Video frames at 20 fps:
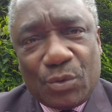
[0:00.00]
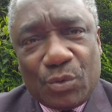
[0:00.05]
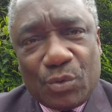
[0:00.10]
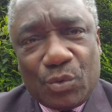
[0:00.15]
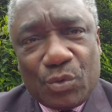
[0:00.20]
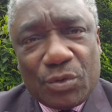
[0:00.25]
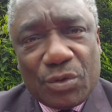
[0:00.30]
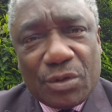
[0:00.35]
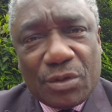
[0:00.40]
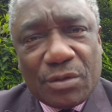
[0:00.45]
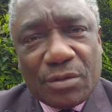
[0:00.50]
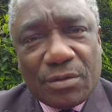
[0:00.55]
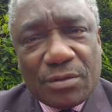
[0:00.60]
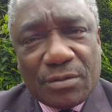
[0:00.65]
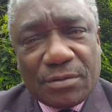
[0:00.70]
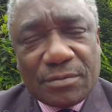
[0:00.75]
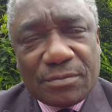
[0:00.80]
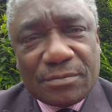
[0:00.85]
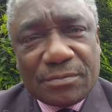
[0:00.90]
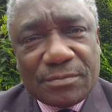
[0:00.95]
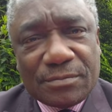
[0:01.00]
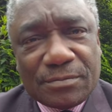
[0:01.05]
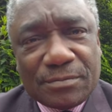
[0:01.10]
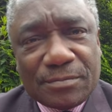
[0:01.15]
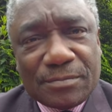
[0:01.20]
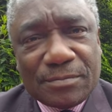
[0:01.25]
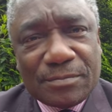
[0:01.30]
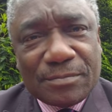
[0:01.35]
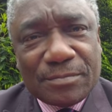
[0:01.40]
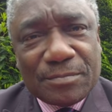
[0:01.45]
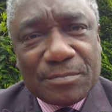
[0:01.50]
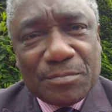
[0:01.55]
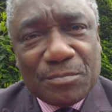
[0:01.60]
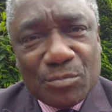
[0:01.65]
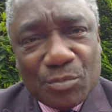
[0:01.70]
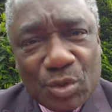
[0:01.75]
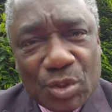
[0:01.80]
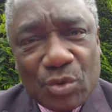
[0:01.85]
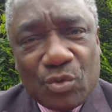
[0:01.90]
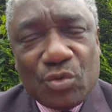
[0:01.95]
une
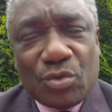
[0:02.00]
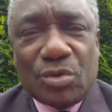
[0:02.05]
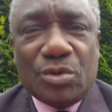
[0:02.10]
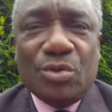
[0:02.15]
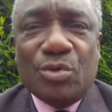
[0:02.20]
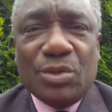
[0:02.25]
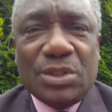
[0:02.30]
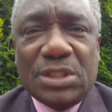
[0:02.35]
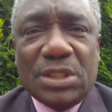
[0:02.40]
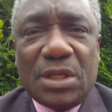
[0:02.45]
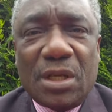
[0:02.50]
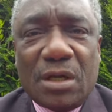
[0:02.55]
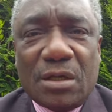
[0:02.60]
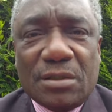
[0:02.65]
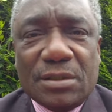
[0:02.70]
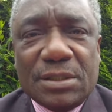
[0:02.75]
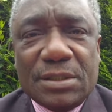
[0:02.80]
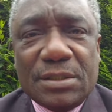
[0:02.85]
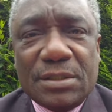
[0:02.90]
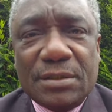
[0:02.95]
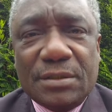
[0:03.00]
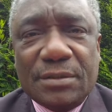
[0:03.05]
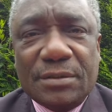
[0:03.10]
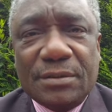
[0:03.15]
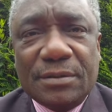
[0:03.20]
minute de silence.